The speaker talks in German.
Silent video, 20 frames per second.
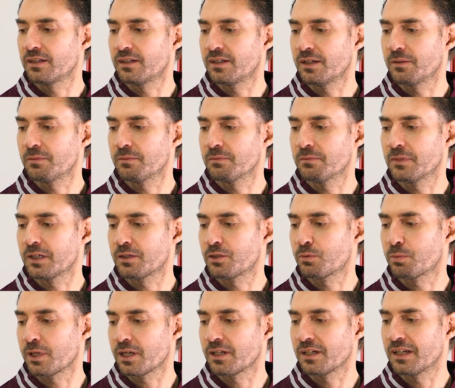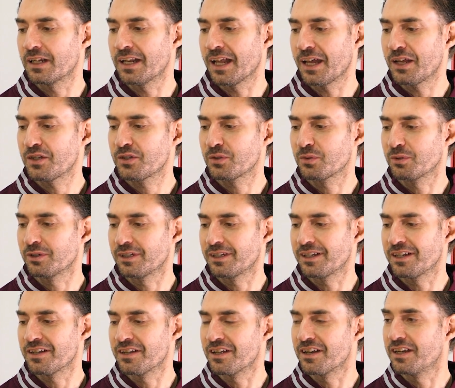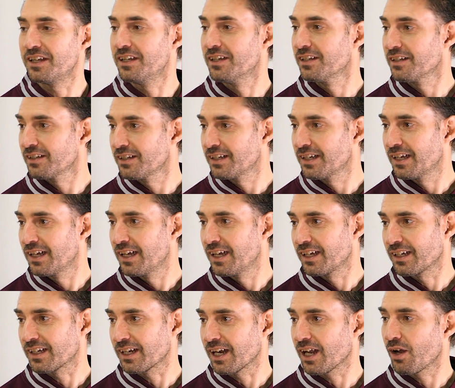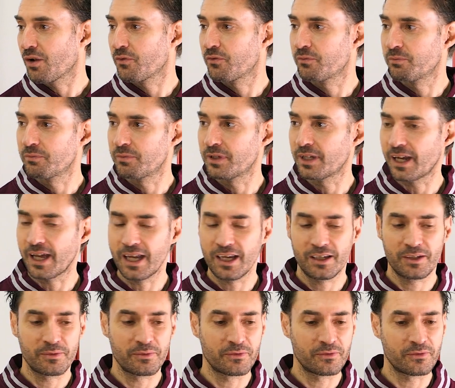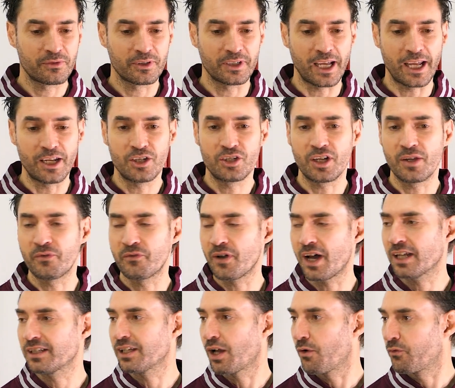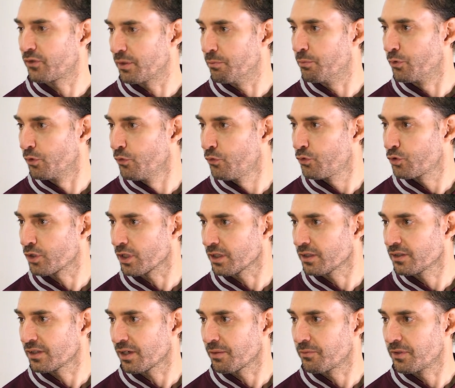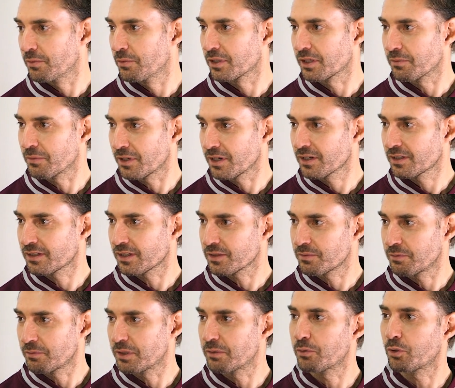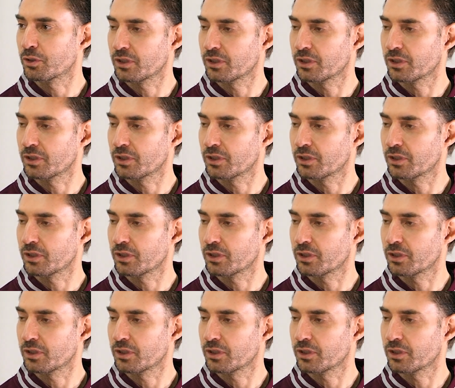die dementsprechende Leistung generieren. Gerade auf dem Bereich von Einstellfahrten auf dem Prüfstand haben wir immer gemerkt, dass wir mit dem